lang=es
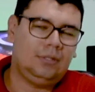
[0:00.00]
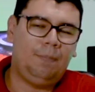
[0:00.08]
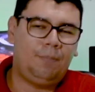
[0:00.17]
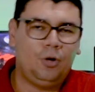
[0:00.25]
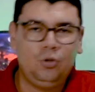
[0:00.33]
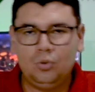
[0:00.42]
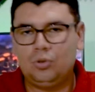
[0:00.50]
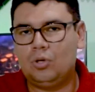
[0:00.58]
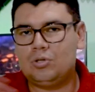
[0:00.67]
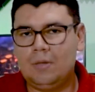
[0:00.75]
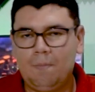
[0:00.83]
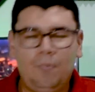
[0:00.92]
de
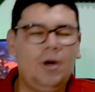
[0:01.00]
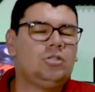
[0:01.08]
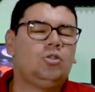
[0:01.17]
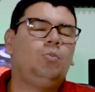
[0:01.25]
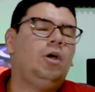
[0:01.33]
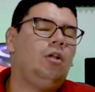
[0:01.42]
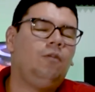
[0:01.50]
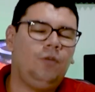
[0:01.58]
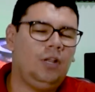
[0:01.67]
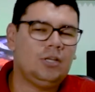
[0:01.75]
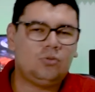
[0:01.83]
productos, de impuestos, bueno, en fin,